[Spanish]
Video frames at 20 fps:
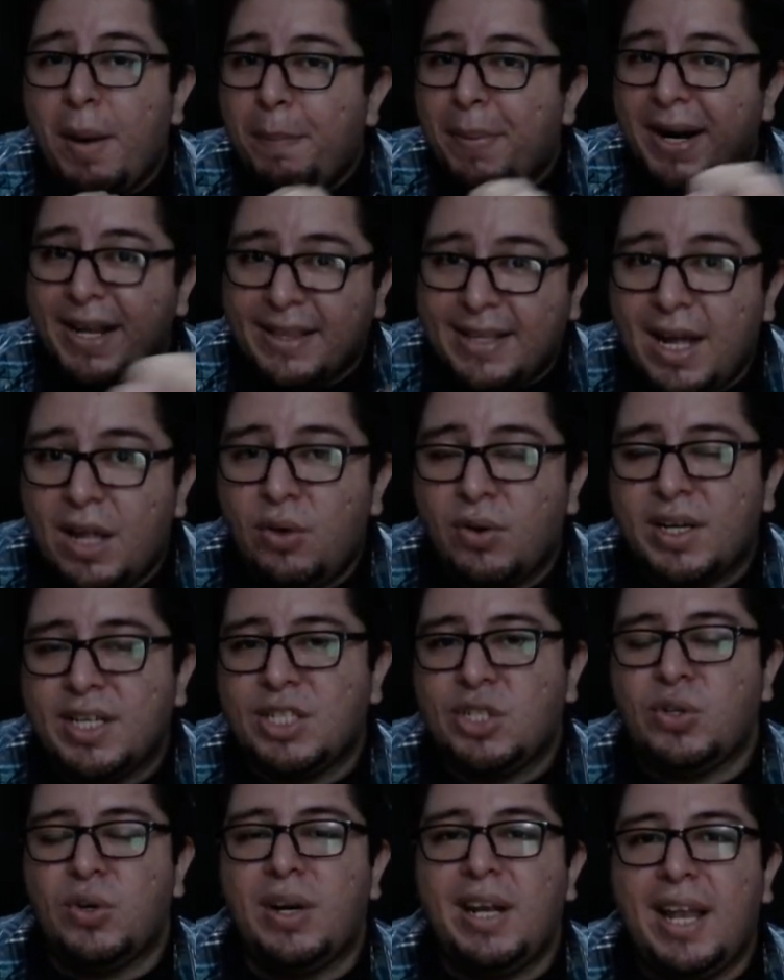apartado
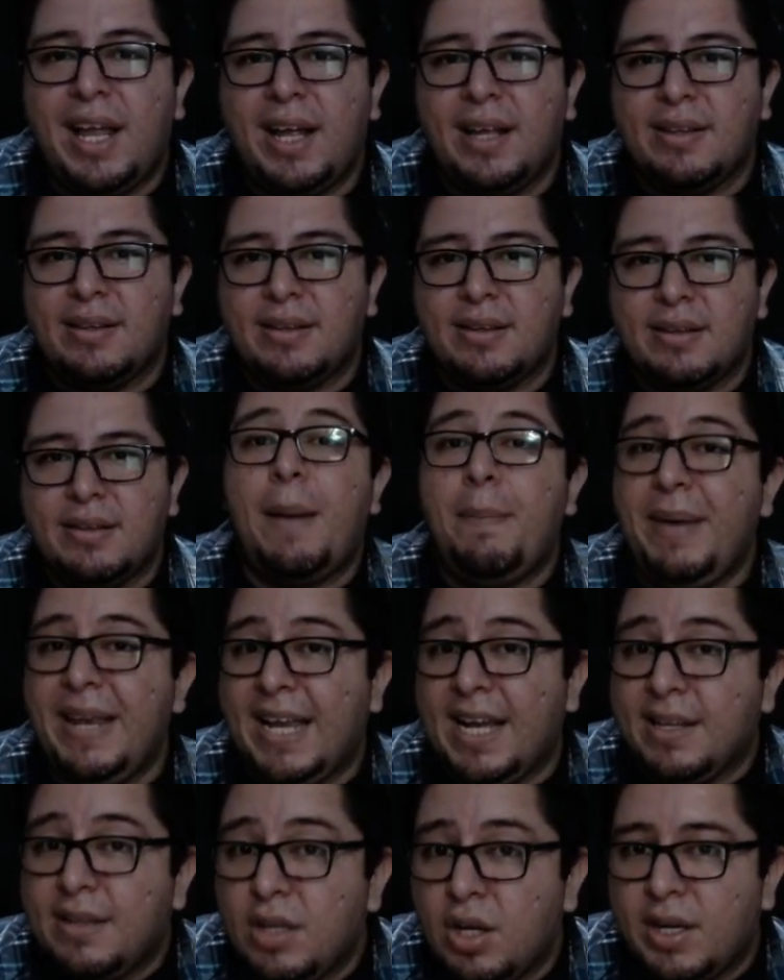que son las
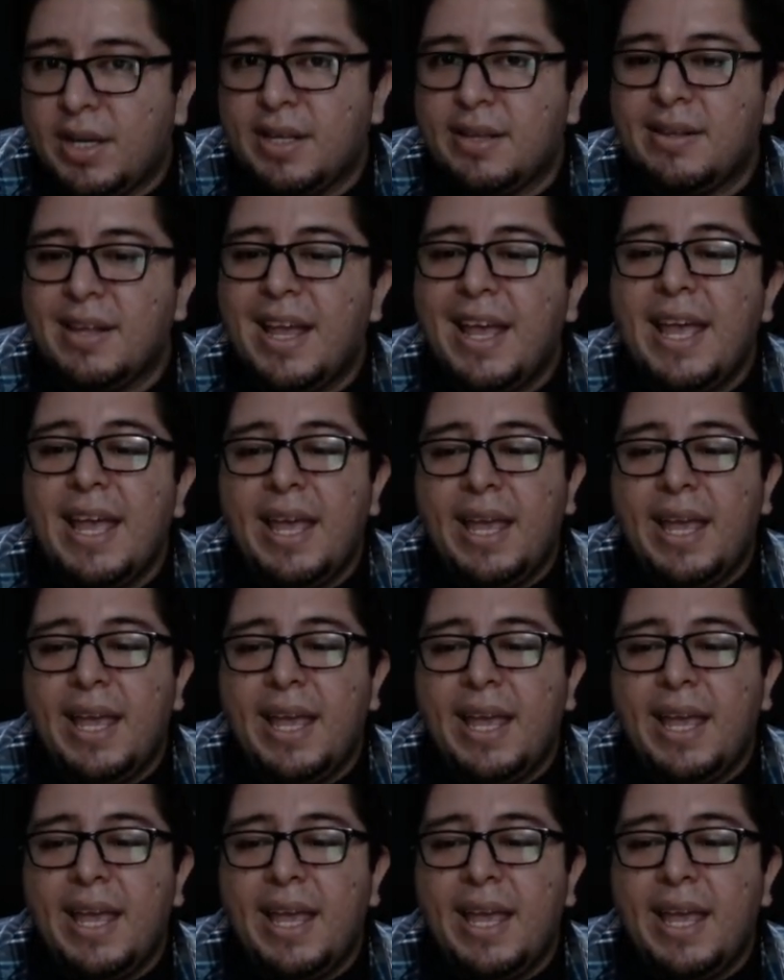aplicaciones,